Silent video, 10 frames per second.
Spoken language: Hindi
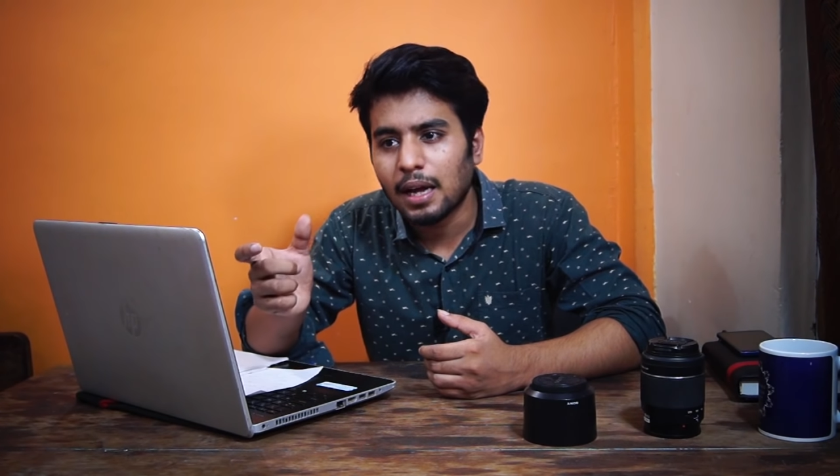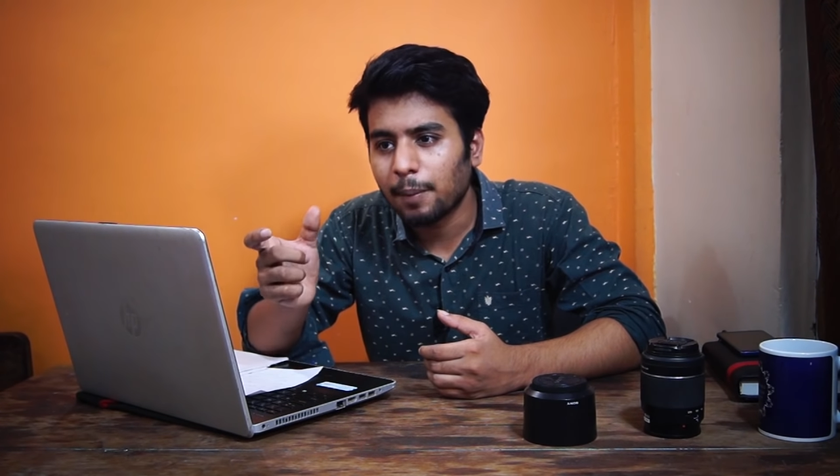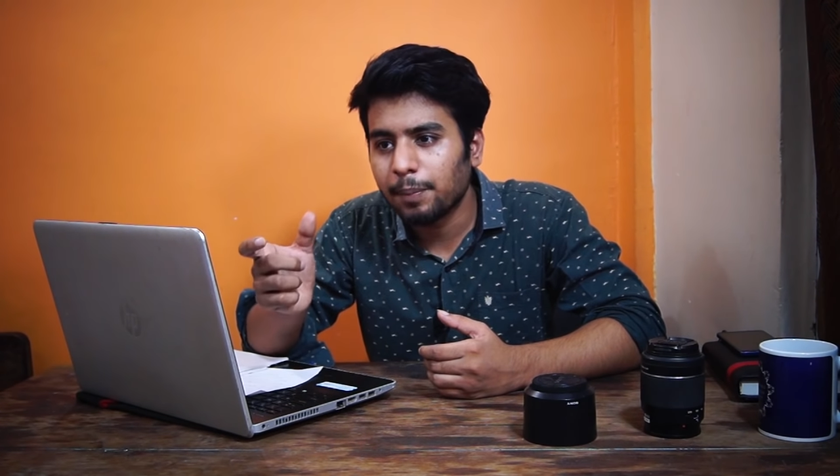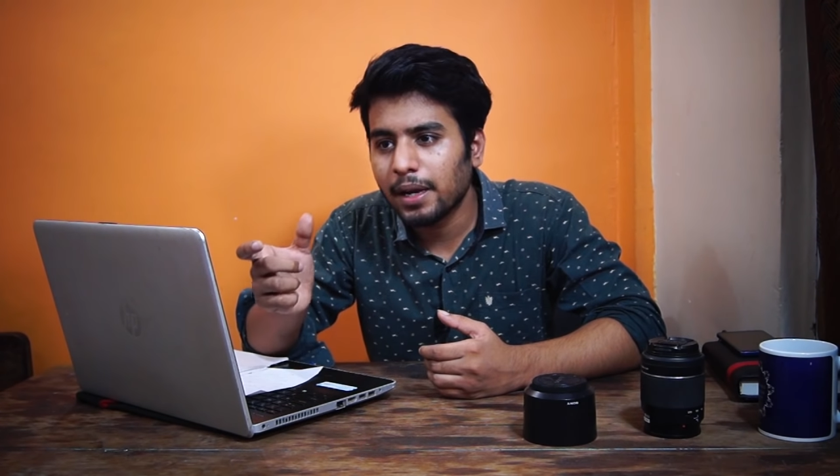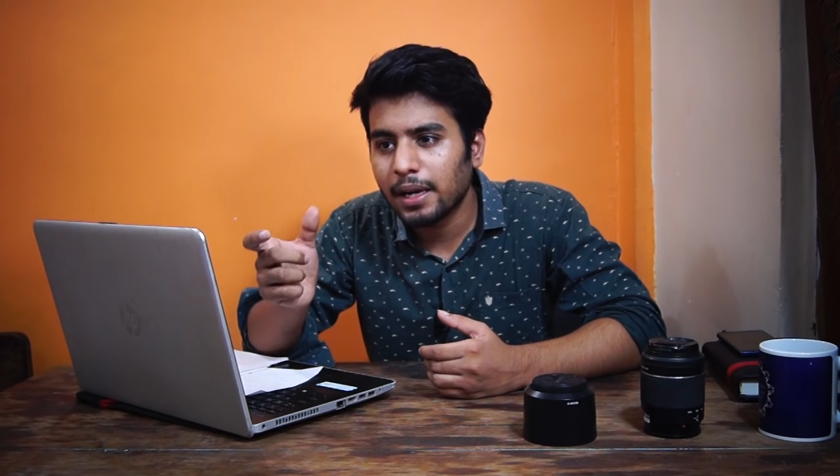
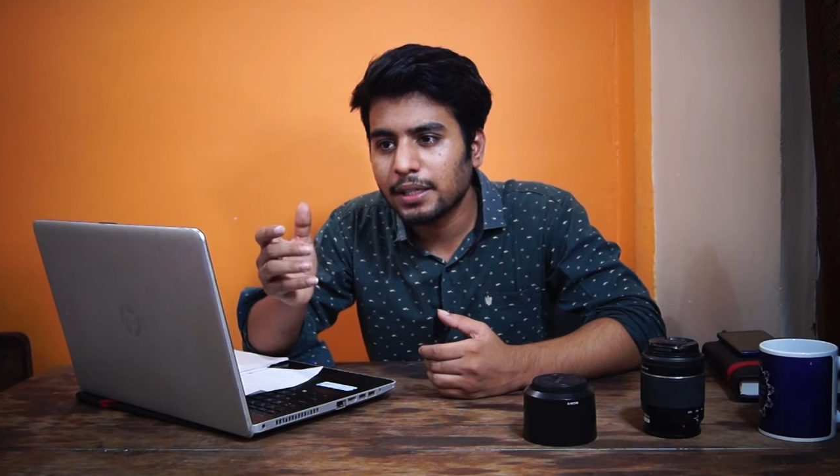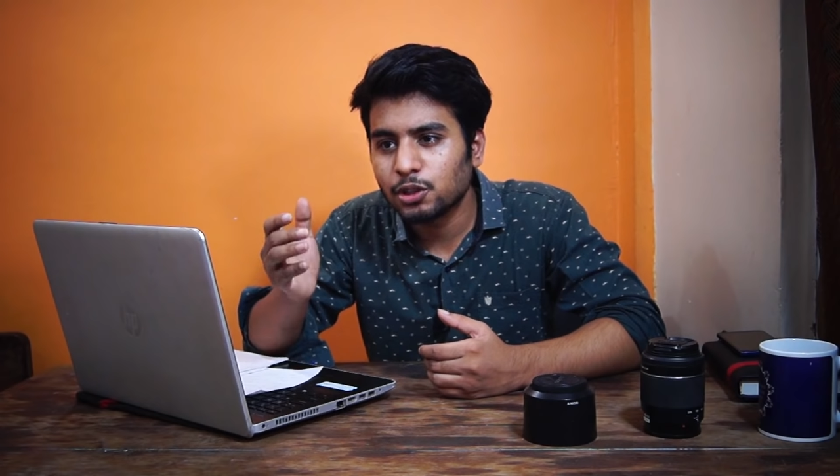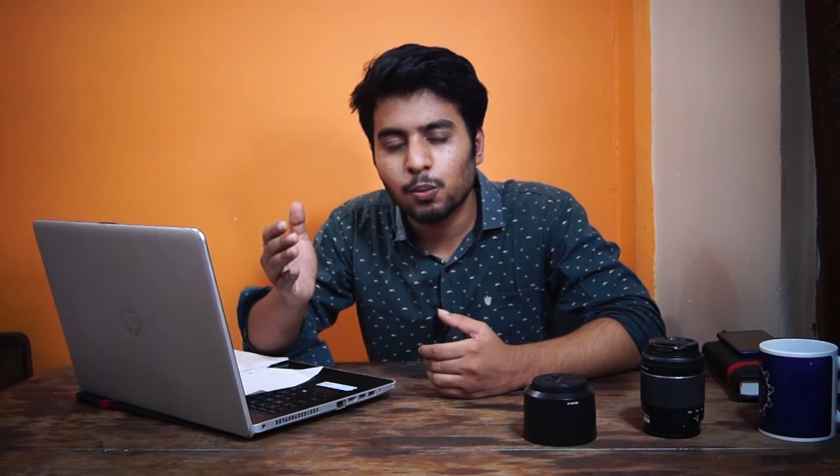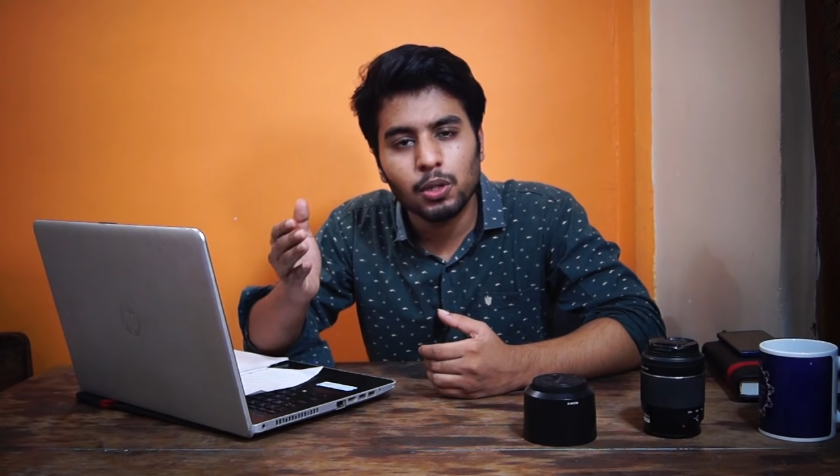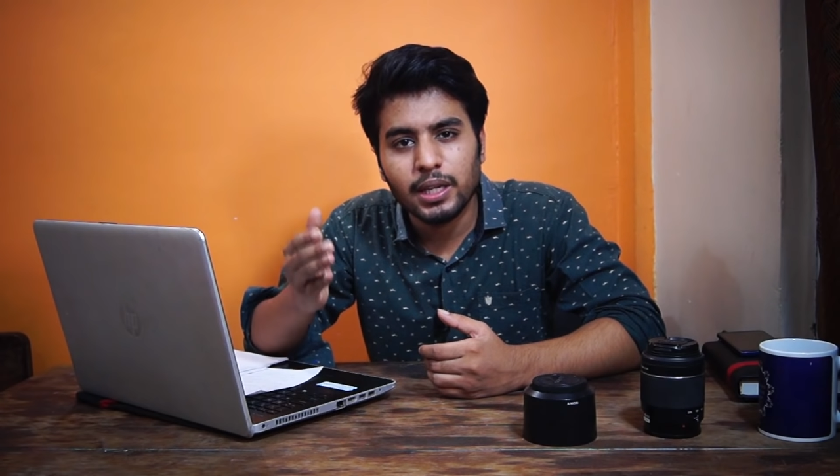अपने
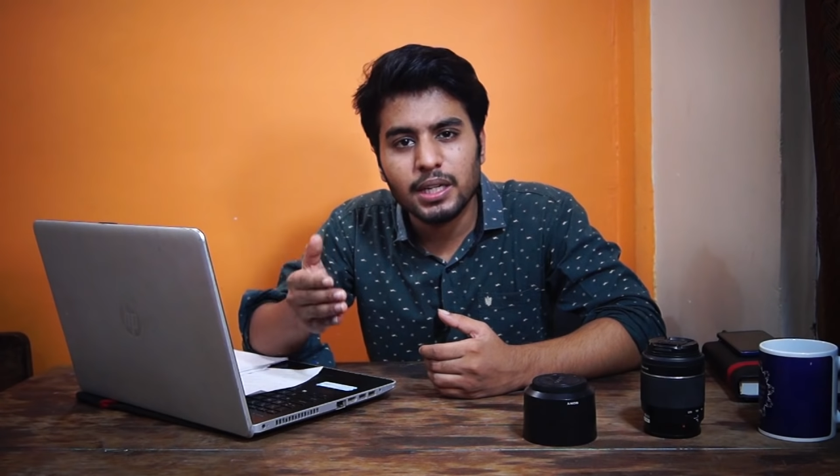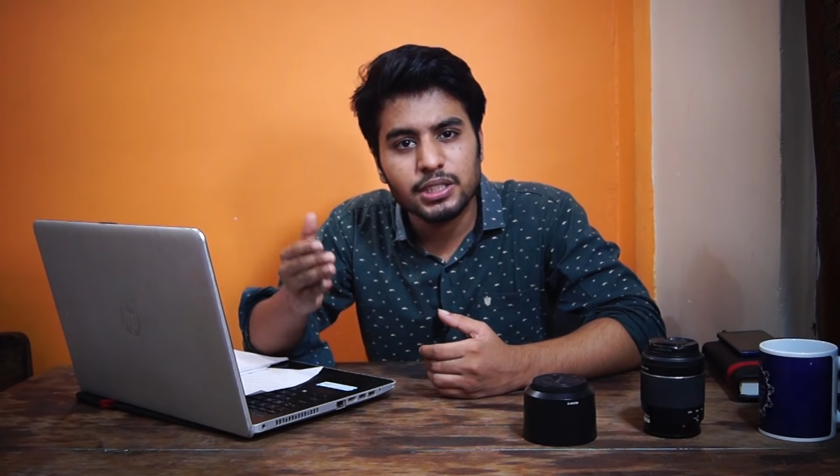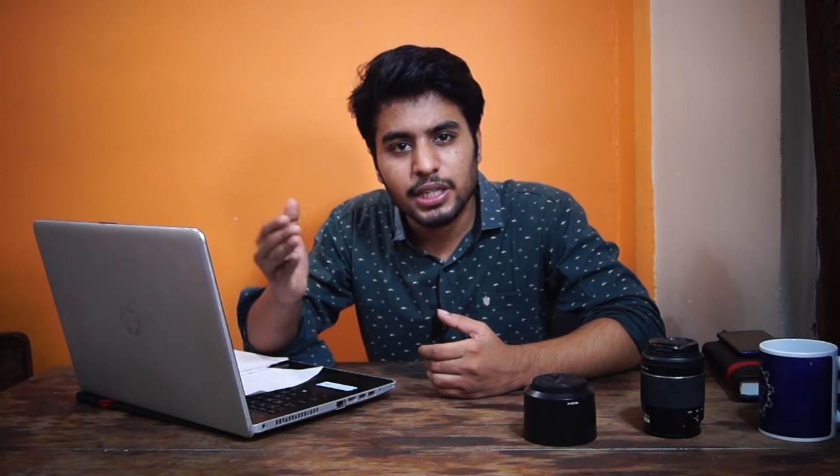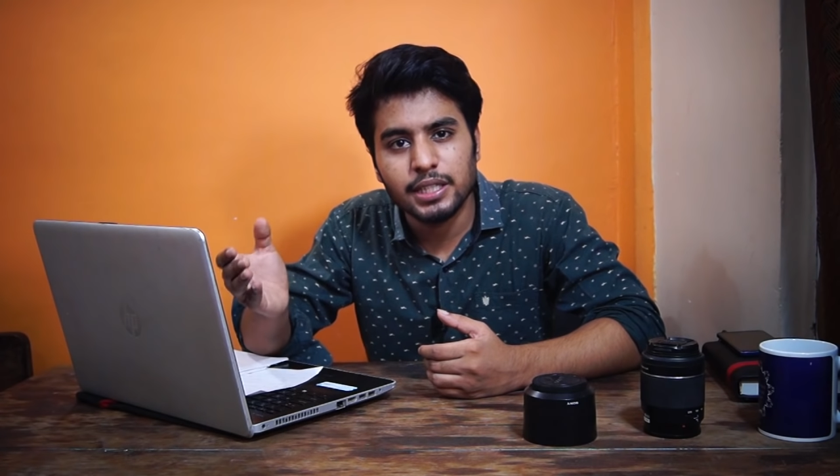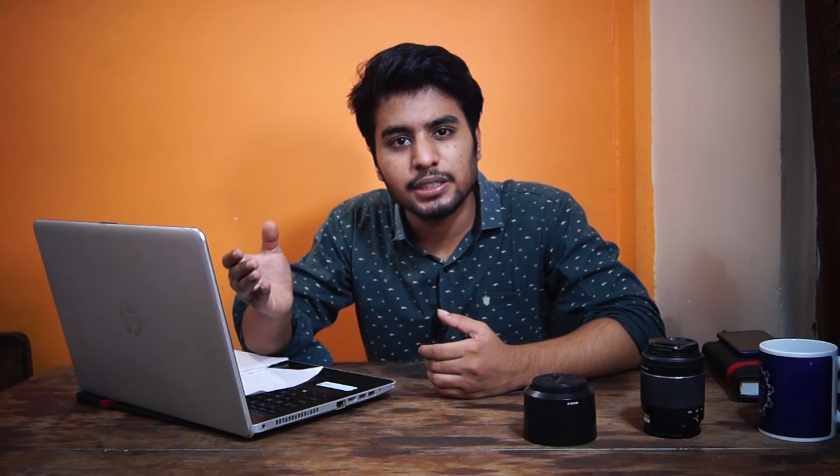जो बोलते हैं ना
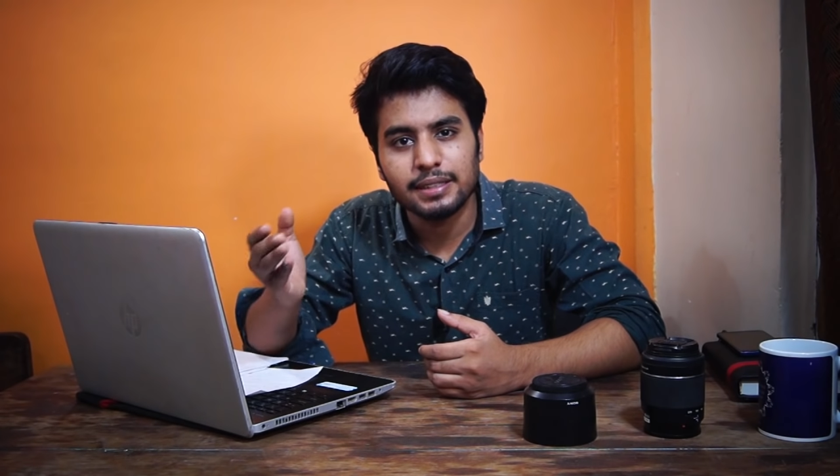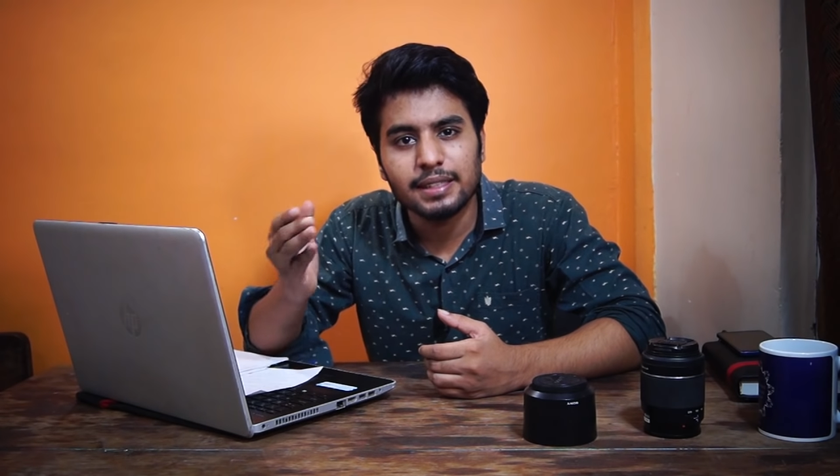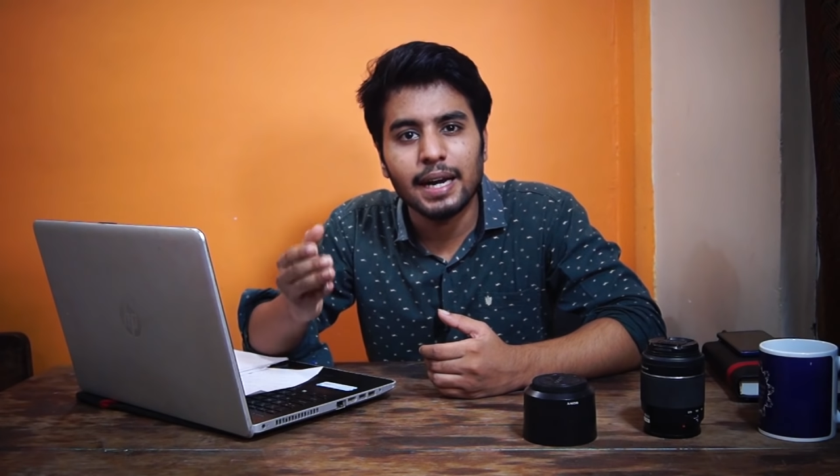चेंज जैसे